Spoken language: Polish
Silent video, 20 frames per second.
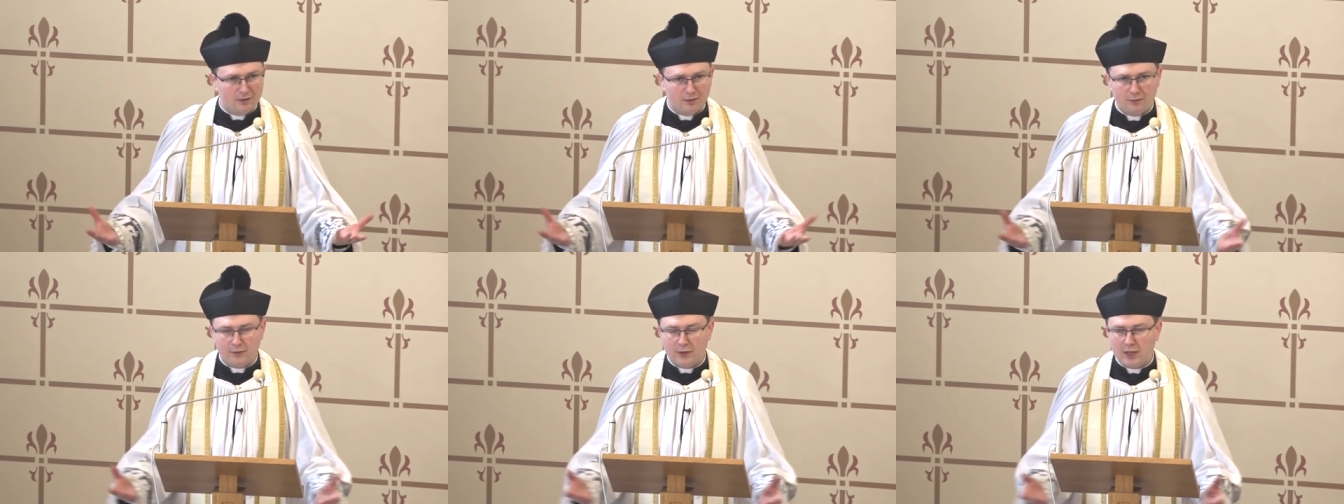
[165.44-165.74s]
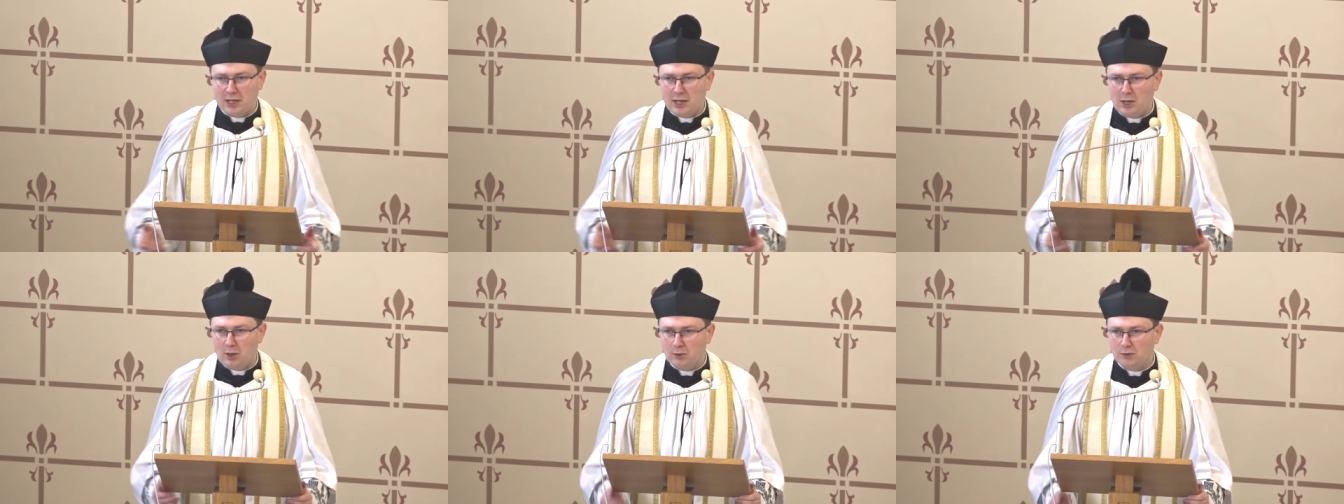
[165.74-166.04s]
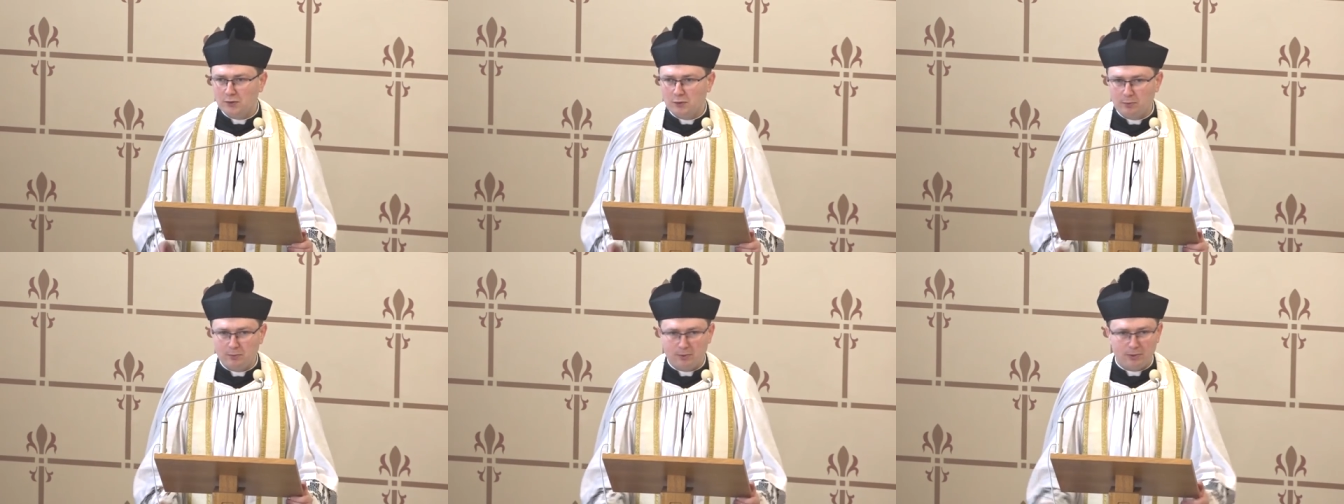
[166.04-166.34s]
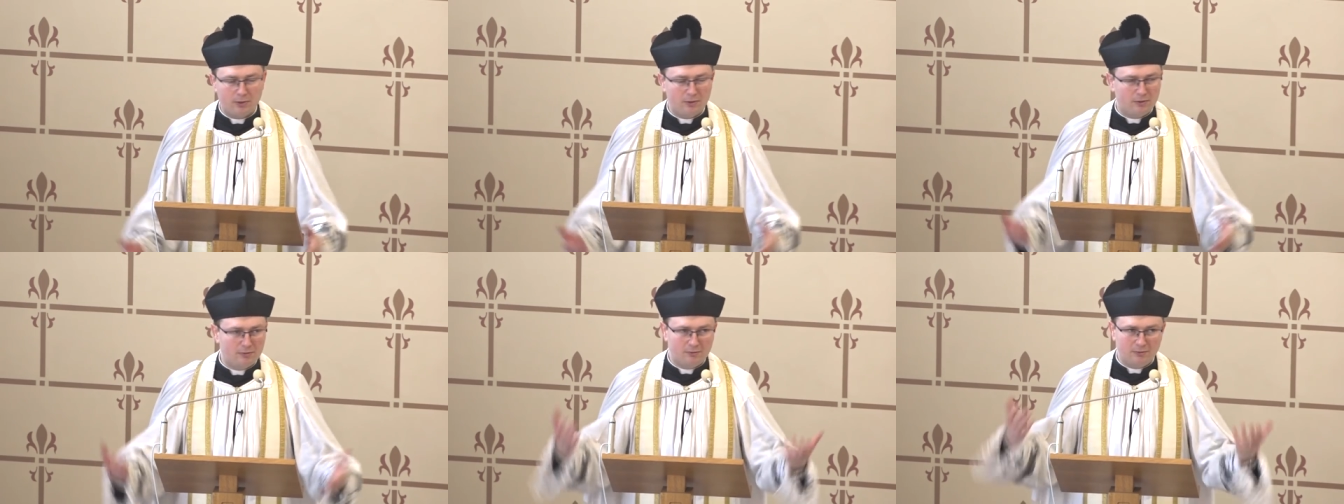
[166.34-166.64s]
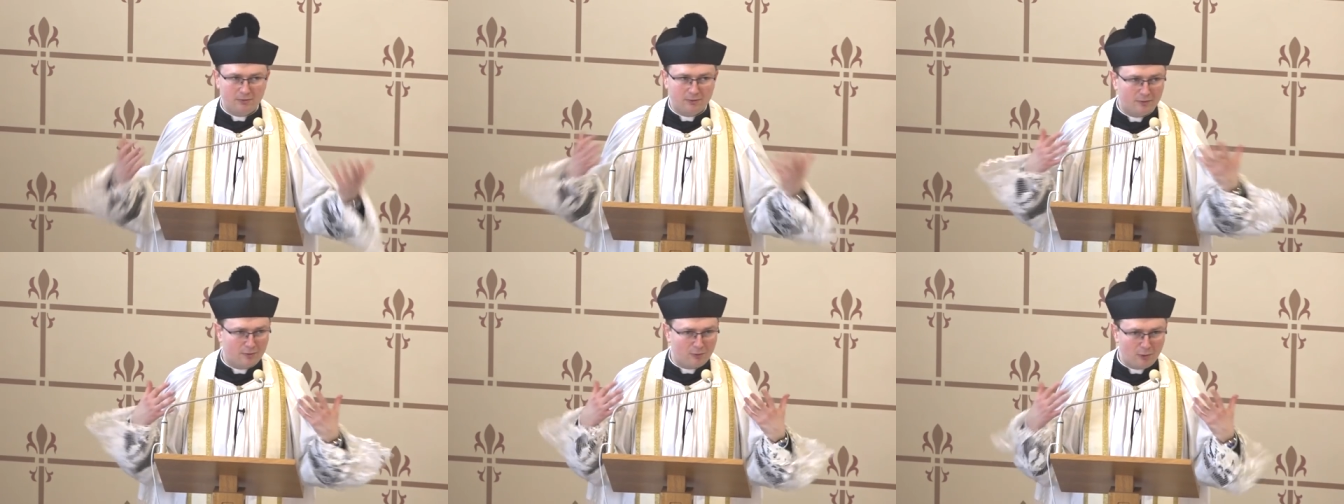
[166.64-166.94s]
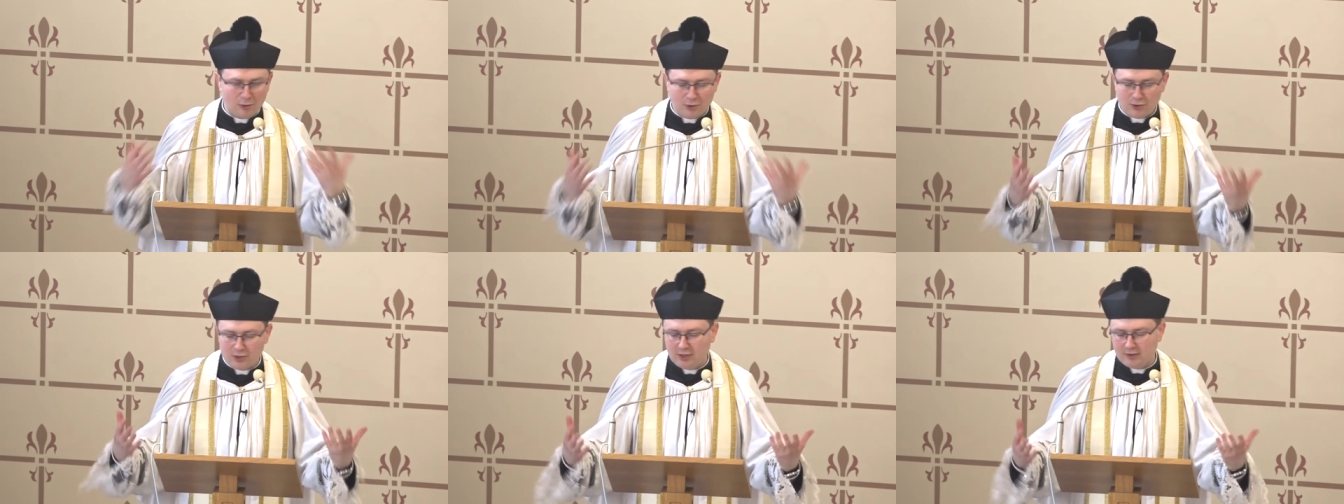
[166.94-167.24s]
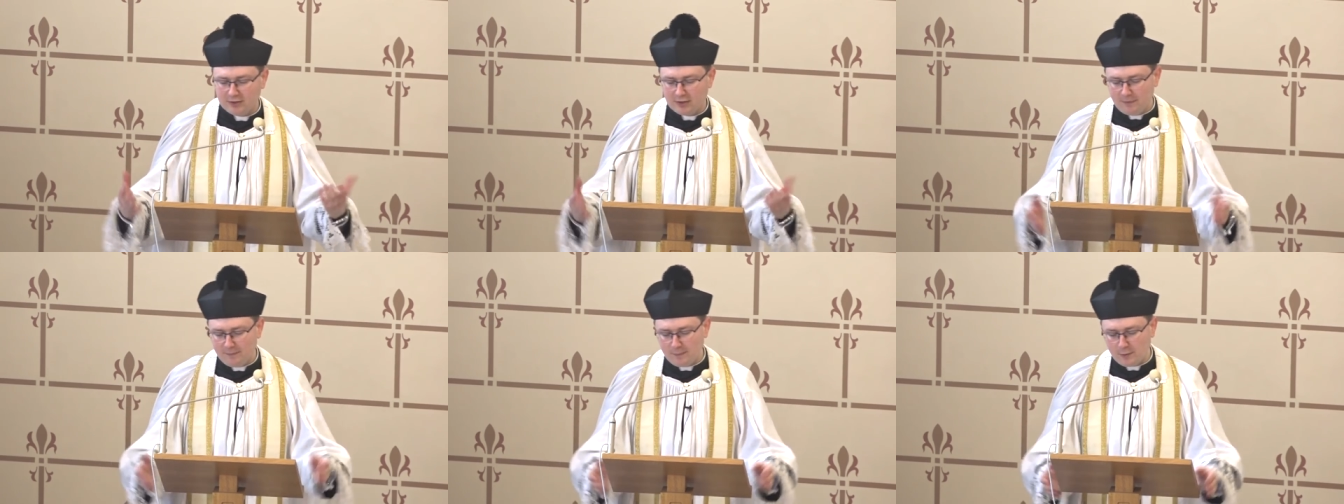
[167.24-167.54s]
wiele osób,
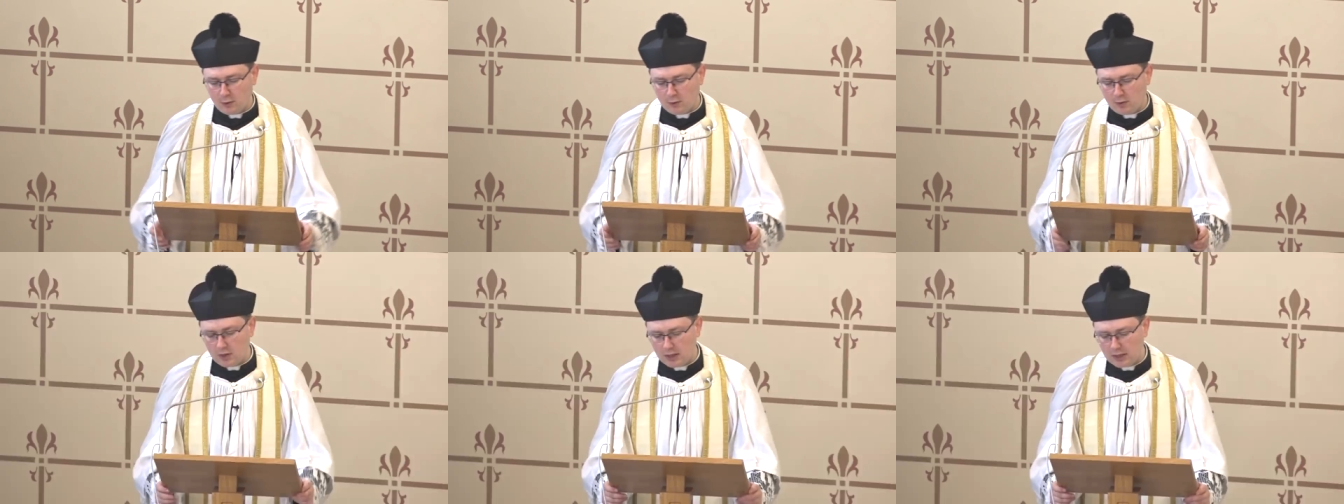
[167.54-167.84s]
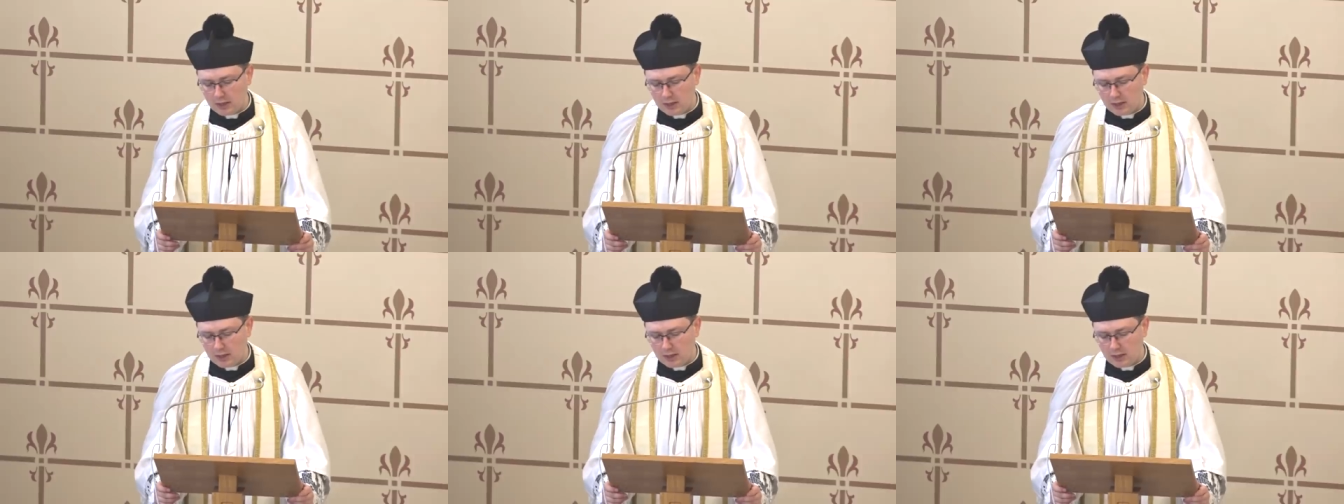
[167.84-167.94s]
włącznie ze mną,